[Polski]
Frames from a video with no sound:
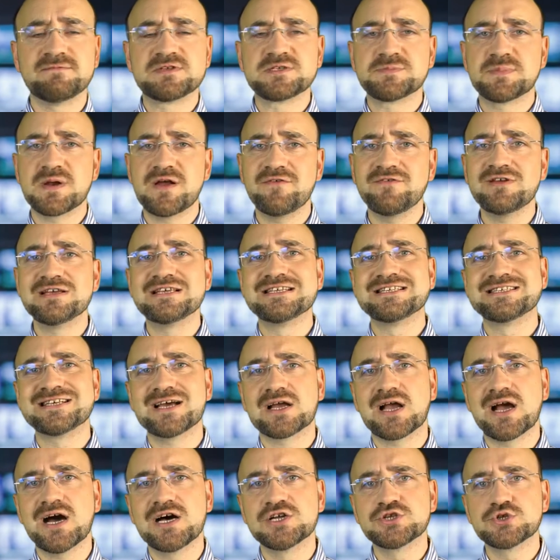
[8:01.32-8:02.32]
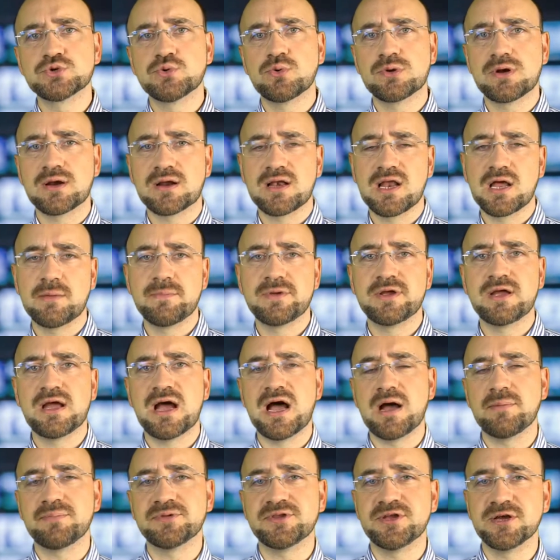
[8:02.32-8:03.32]
w sprawie zakazu reklamy
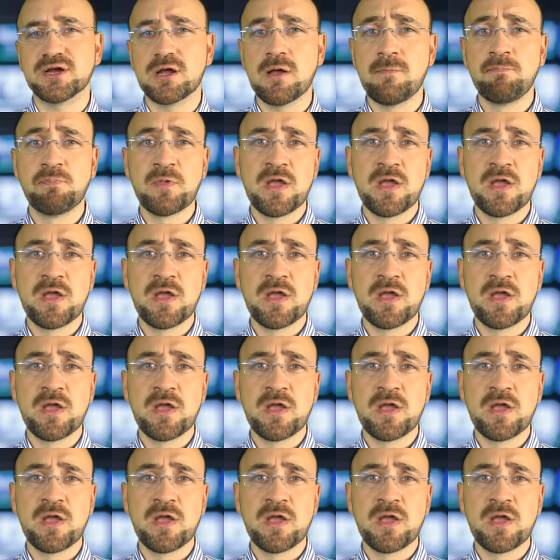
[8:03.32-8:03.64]
aptek.